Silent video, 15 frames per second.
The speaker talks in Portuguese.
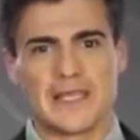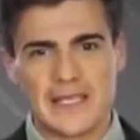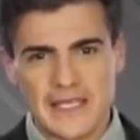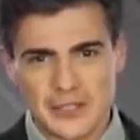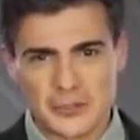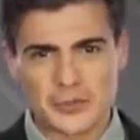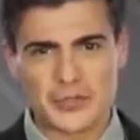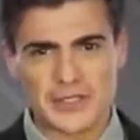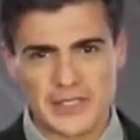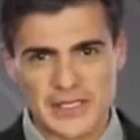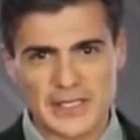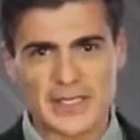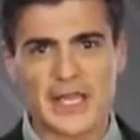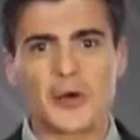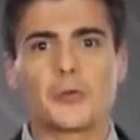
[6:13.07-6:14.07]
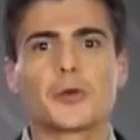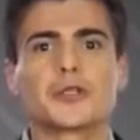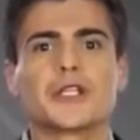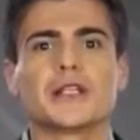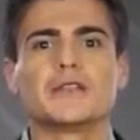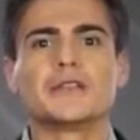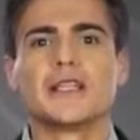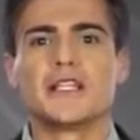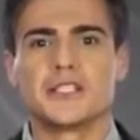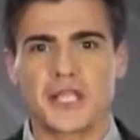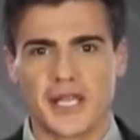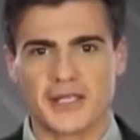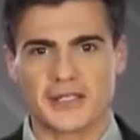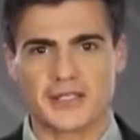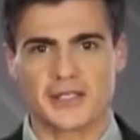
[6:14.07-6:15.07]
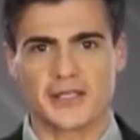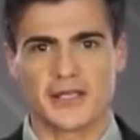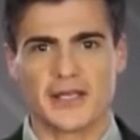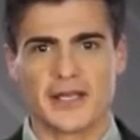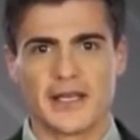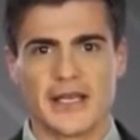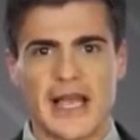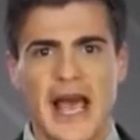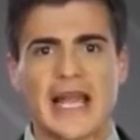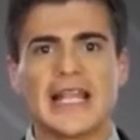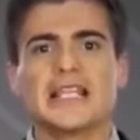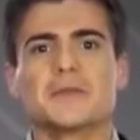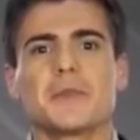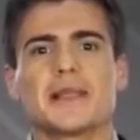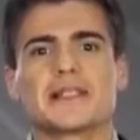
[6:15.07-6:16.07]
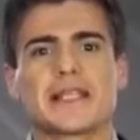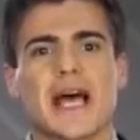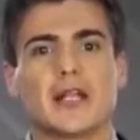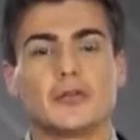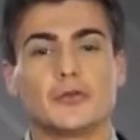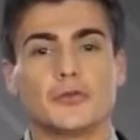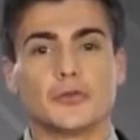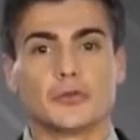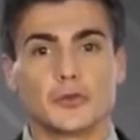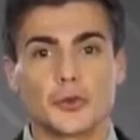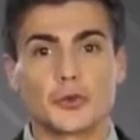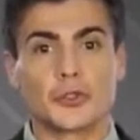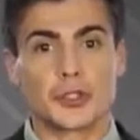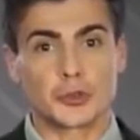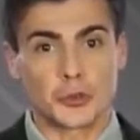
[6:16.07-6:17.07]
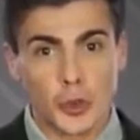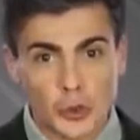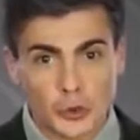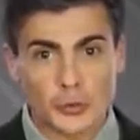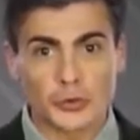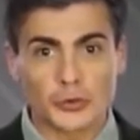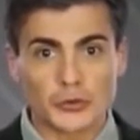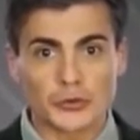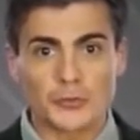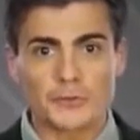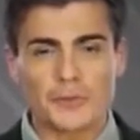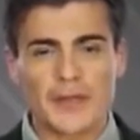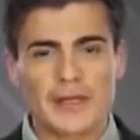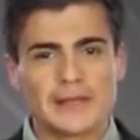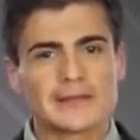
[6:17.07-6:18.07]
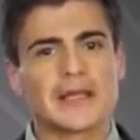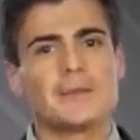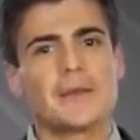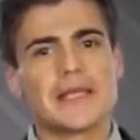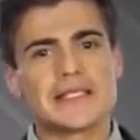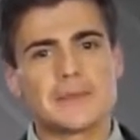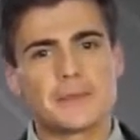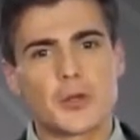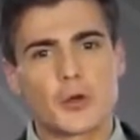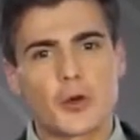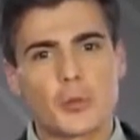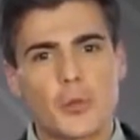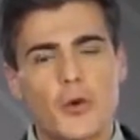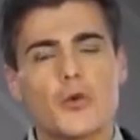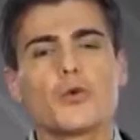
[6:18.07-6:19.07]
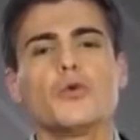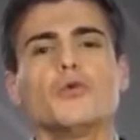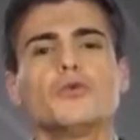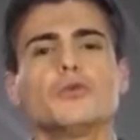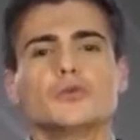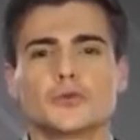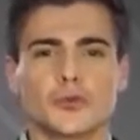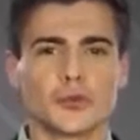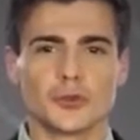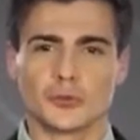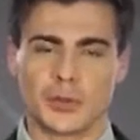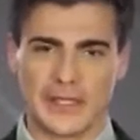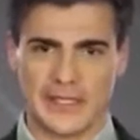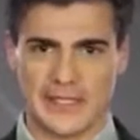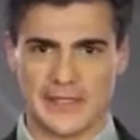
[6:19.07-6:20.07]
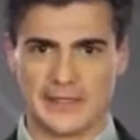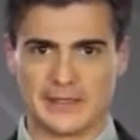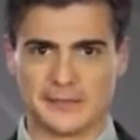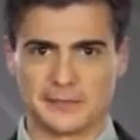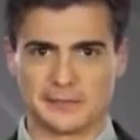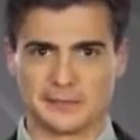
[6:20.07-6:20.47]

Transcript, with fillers: E isso sim é um projeto inteligente. Além de pensar no futuro de todo mundo, também se preocupou com o futuro do planeta.